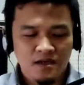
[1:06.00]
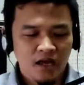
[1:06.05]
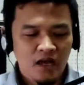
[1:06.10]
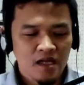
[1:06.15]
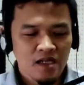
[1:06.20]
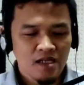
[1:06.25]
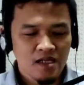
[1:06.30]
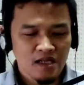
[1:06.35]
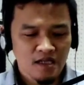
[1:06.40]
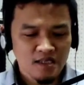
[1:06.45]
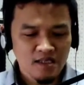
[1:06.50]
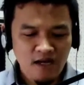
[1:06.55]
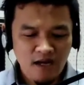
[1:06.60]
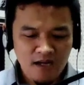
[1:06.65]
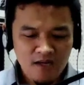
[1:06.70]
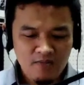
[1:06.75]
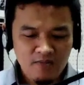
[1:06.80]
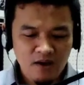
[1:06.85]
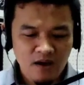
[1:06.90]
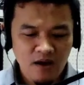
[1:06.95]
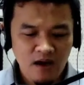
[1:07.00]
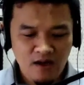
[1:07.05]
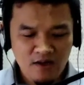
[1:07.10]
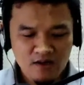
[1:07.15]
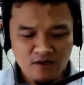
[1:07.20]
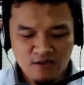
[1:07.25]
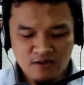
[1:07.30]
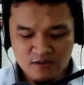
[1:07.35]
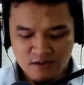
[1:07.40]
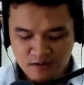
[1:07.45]
Kali ini kita akan
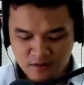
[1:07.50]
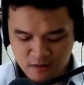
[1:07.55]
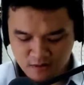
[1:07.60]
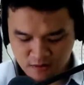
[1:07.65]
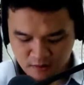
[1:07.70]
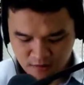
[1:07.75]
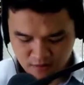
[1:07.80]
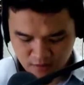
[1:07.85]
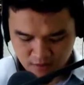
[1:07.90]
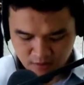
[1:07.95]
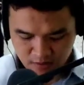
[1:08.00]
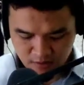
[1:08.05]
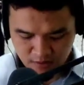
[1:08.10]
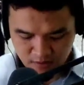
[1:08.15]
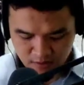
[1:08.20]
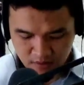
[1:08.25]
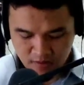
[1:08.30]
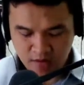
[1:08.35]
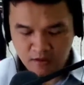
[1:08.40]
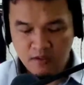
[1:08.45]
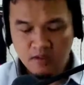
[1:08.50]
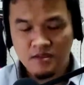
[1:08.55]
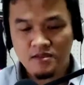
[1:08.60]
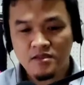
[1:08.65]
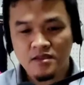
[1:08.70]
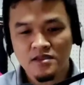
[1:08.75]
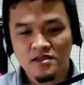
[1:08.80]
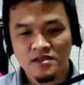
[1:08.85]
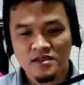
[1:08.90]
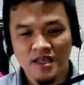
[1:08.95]
bahas
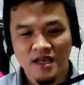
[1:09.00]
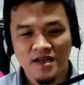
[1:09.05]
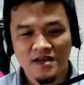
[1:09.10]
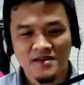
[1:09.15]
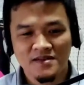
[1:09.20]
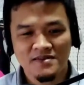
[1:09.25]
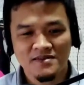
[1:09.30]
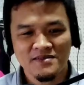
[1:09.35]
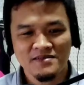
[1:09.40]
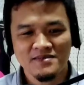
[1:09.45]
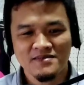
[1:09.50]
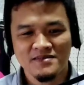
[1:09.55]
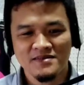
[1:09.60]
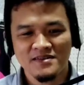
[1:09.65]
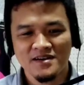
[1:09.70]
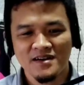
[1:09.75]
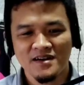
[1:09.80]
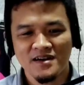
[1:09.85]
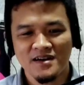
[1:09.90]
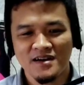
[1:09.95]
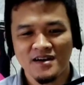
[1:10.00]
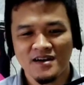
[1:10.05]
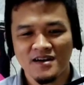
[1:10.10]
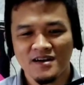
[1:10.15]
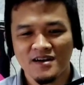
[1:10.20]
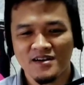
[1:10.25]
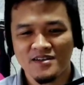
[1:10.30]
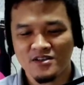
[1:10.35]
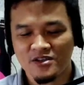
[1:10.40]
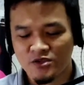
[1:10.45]
tentang
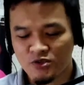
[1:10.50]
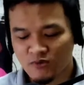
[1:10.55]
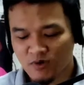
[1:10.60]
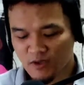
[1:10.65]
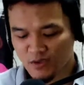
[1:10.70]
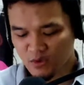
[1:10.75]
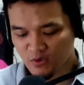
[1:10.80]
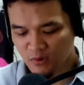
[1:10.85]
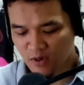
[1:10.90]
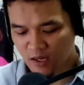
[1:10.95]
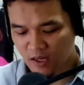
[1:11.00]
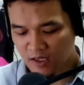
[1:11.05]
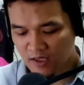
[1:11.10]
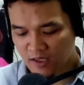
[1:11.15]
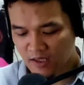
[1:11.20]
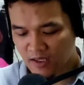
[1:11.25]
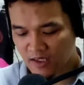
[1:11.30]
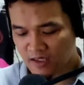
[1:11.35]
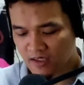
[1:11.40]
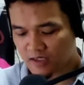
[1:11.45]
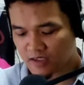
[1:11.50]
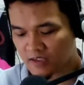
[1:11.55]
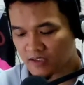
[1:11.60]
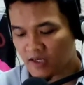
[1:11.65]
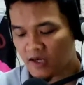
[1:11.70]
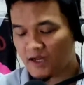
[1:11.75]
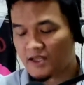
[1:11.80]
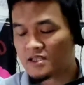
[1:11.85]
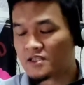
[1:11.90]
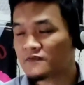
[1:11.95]
uh, sesuatu hal yang
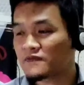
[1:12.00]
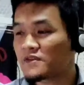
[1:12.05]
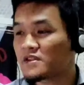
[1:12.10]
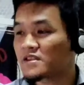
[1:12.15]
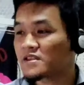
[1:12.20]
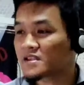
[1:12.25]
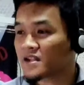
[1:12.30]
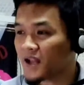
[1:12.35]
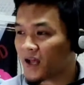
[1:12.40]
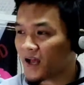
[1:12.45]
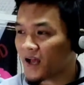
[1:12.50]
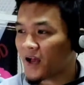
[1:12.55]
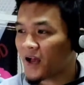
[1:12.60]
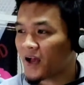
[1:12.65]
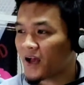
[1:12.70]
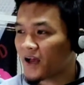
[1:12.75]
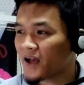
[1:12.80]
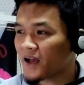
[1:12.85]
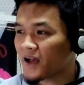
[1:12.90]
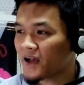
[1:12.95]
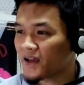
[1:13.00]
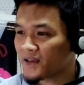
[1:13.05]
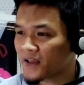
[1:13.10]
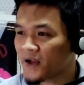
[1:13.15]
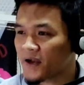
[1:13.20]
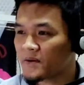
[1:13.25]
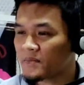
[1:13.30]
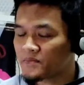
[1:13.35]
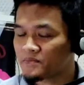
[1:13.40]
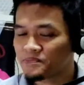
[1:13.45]
sangat fitrah,
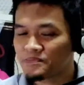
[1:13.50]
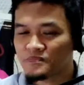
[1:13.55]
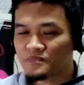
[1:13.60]
ya,